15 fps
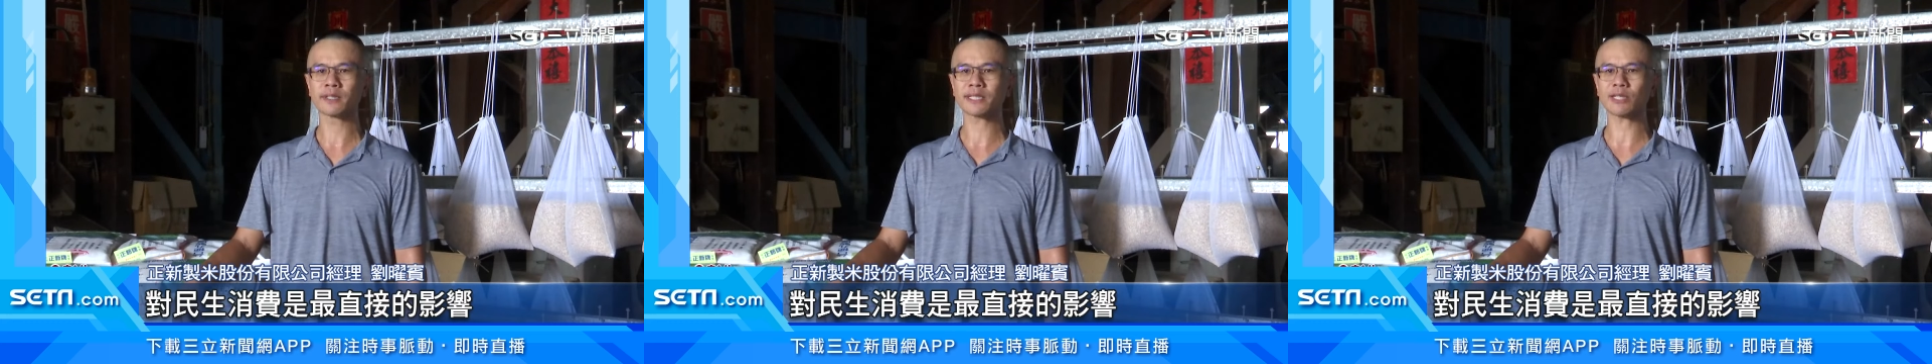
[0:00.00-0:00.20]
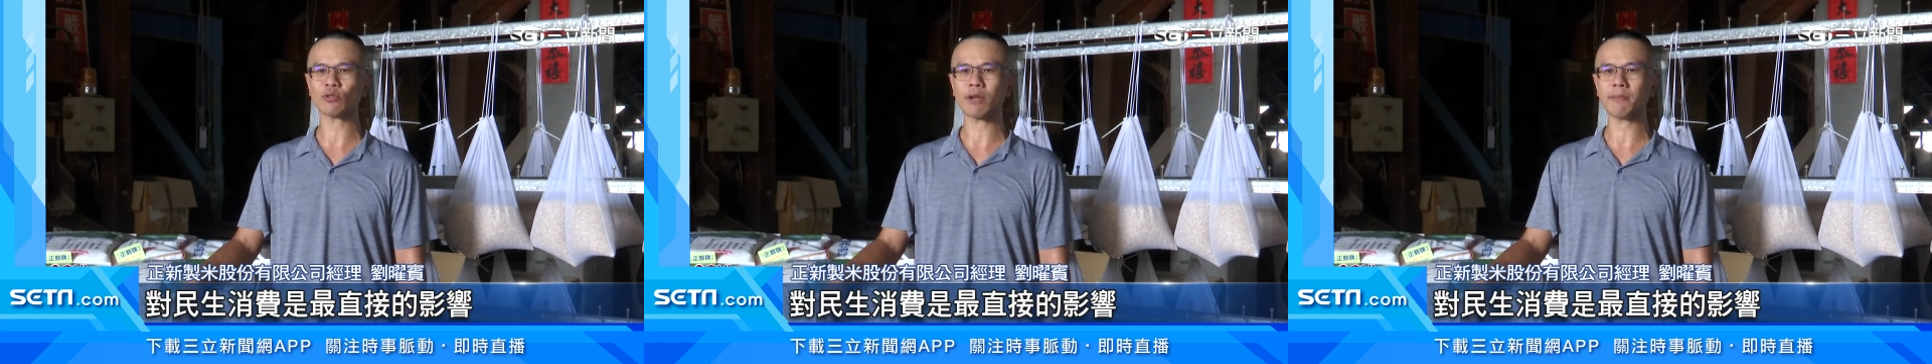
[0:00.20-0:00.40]

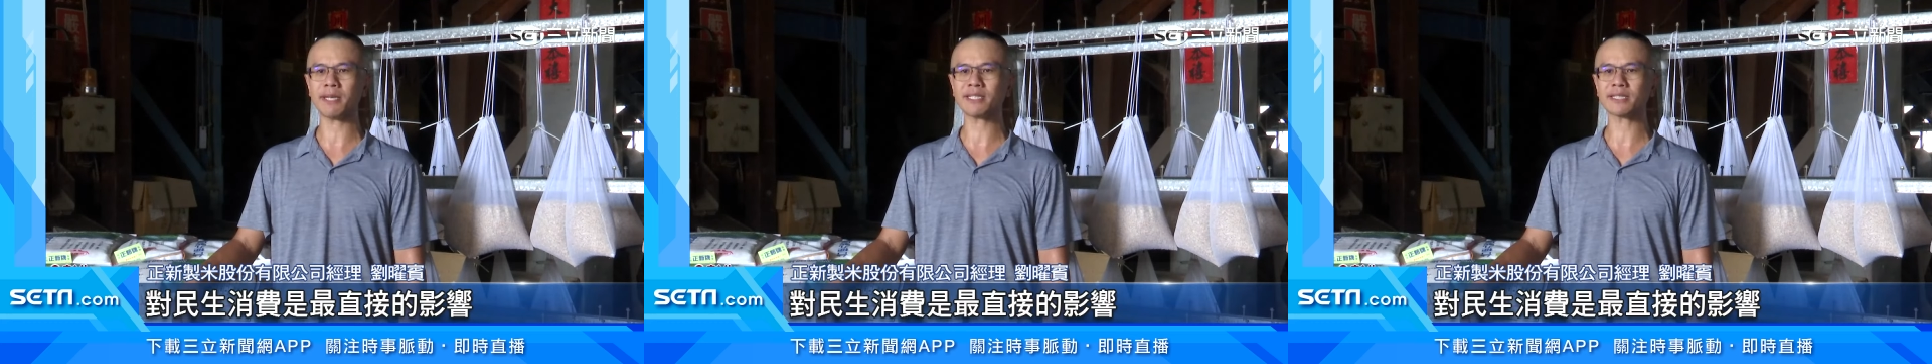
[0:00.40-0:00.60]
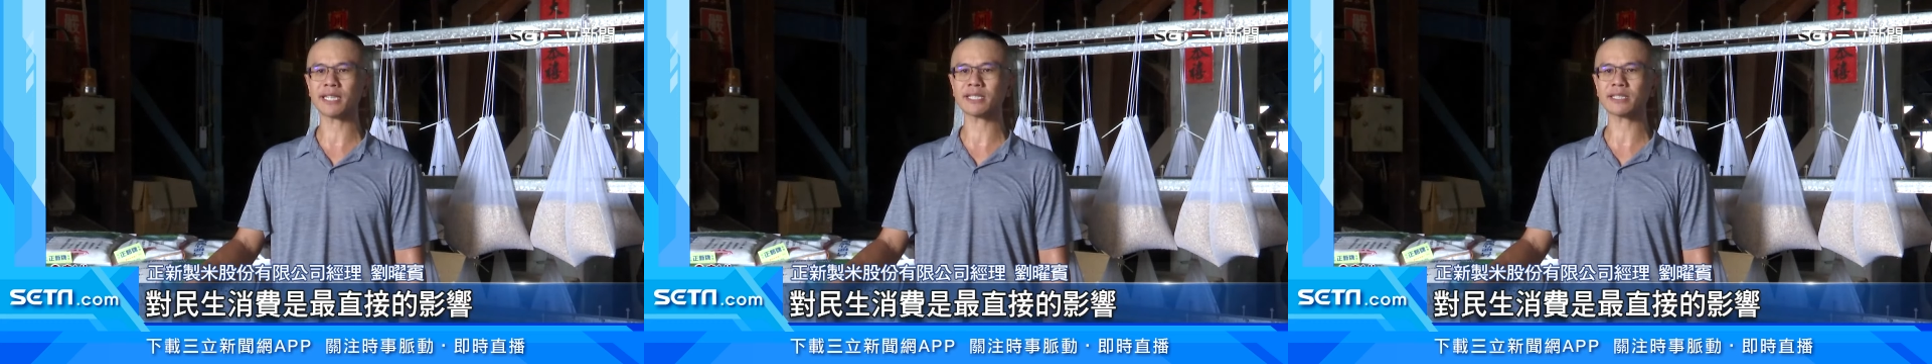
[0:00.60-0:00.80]
这对
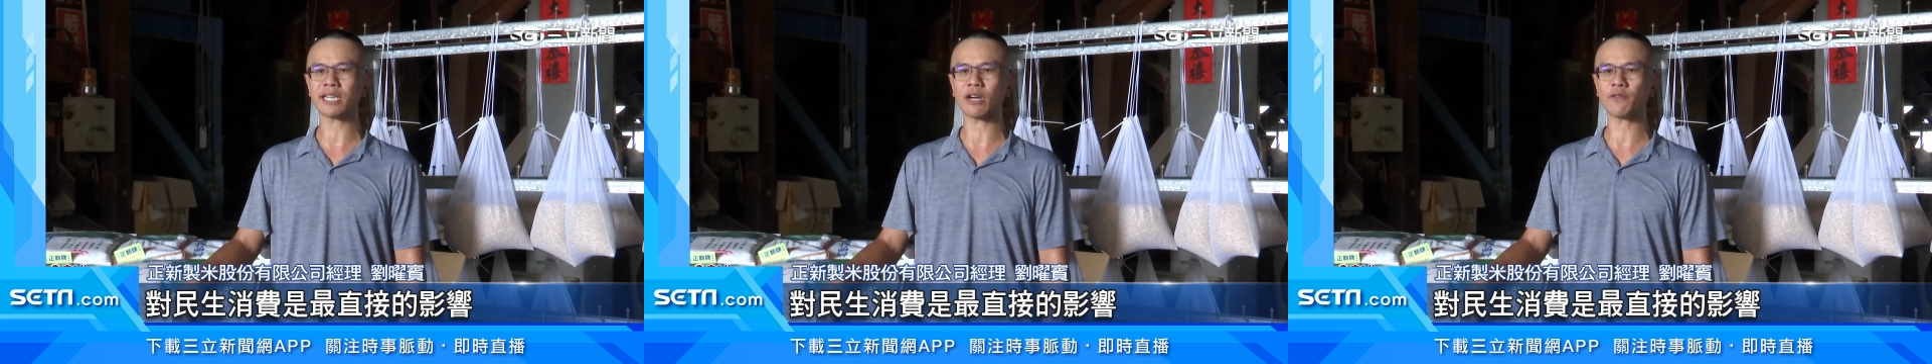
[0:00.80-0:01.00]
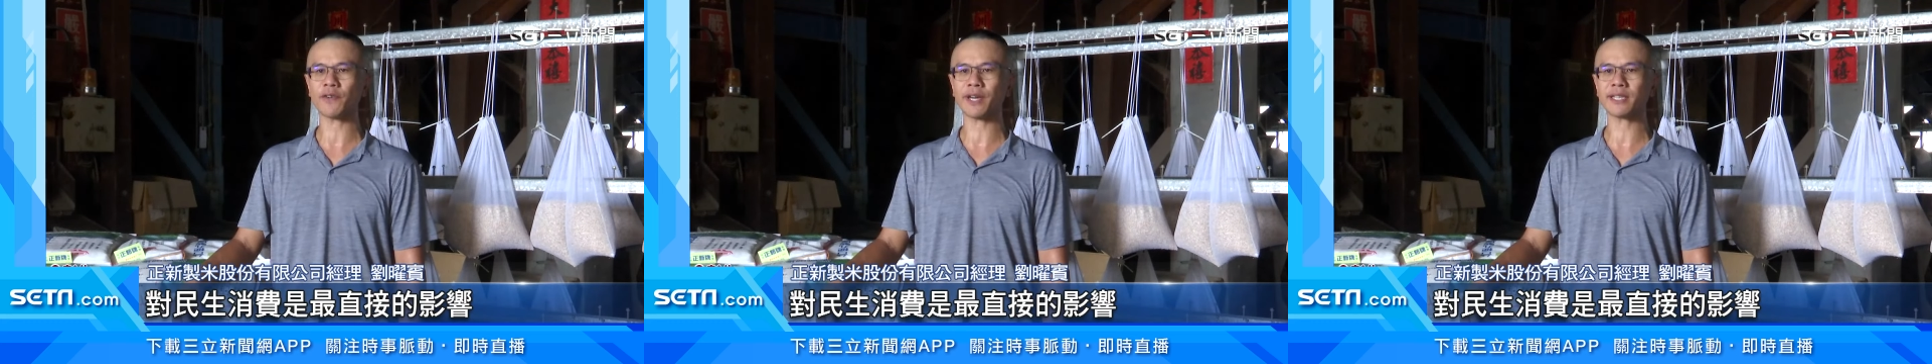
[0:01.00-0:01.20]
民生
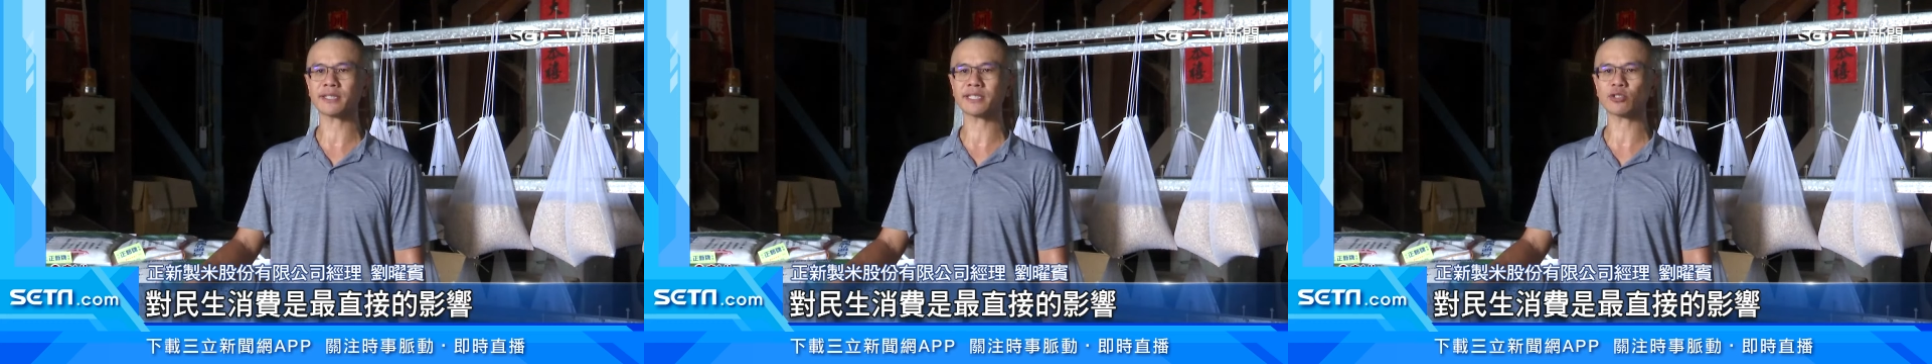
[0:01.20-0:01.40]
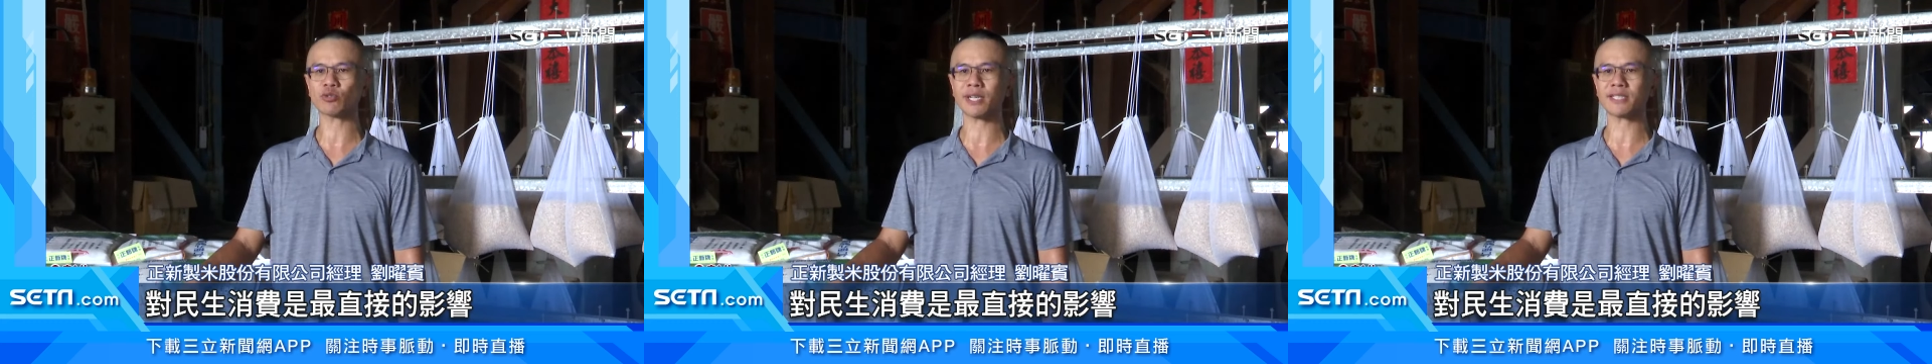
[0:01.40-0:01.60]
消费
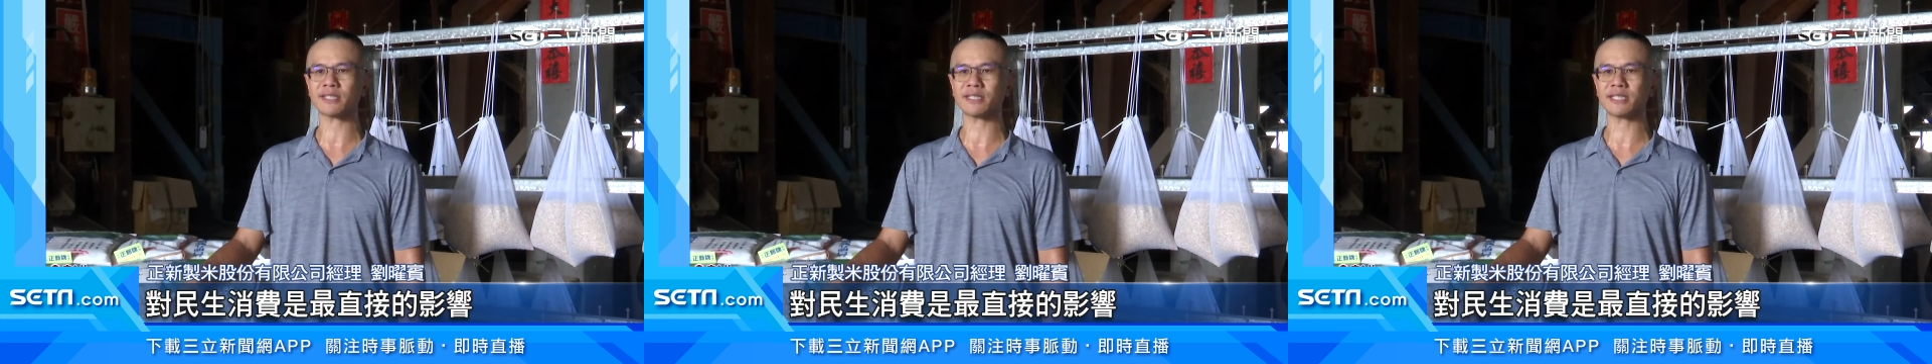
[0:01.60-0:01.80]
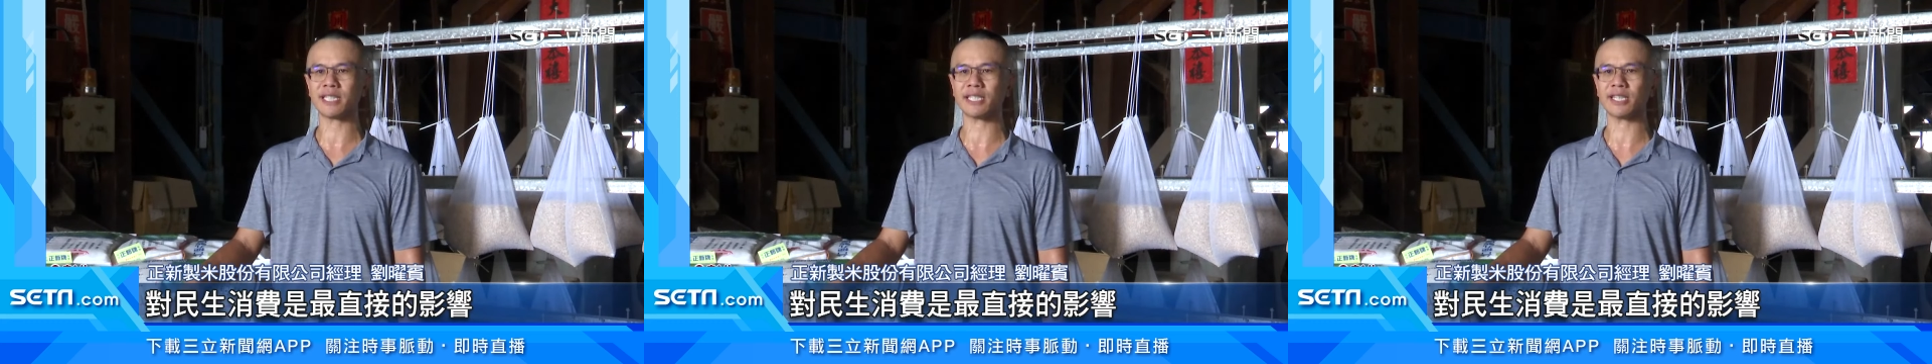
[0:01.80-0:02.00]
是最
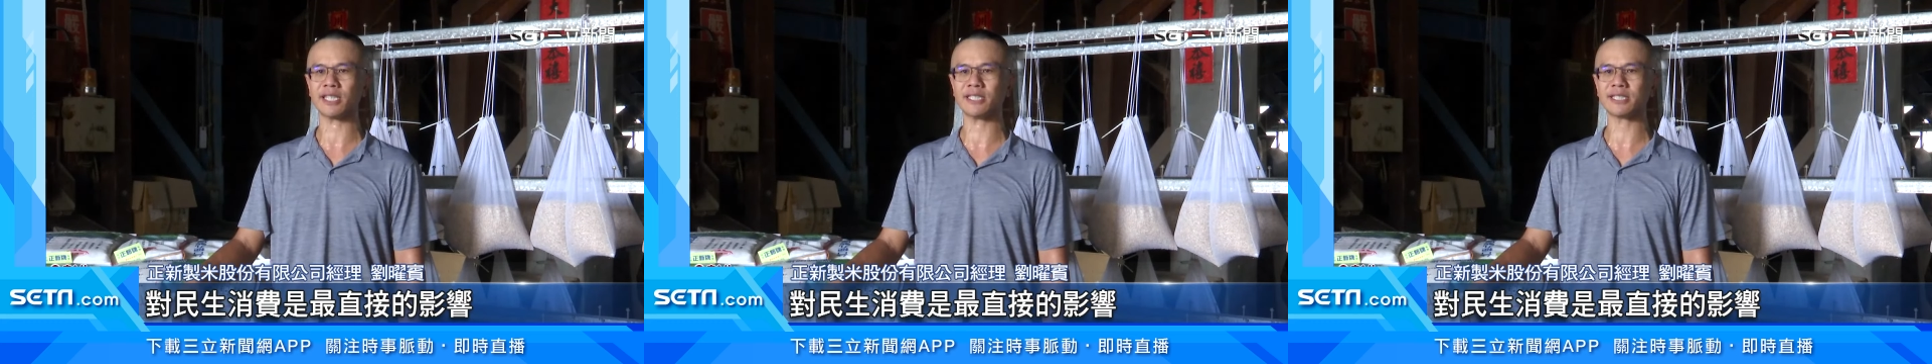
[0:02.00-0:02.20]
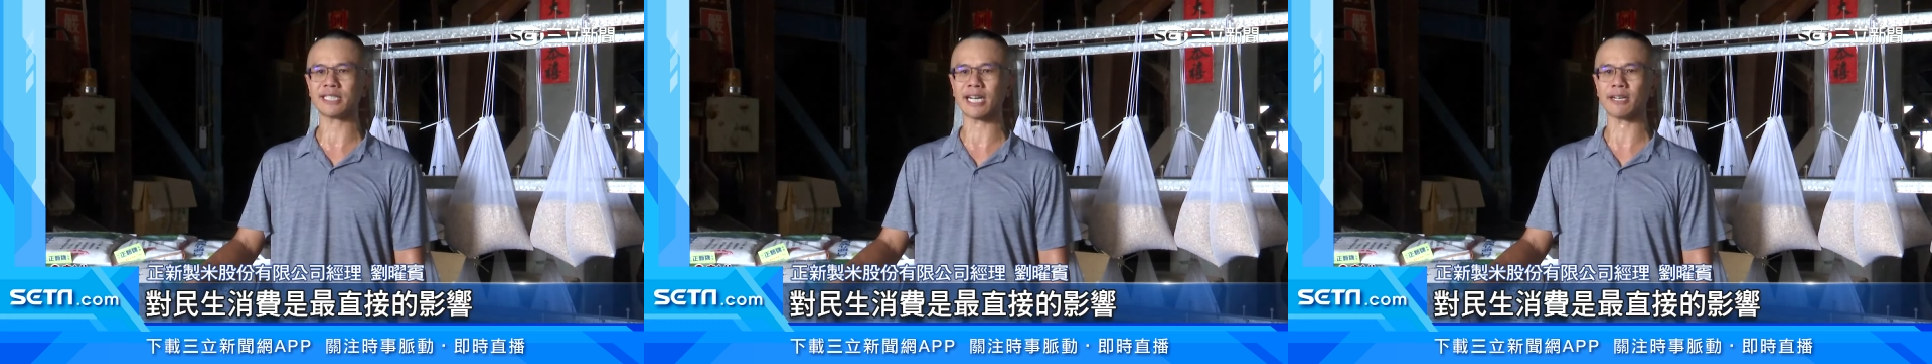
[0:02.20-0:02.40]
直接的影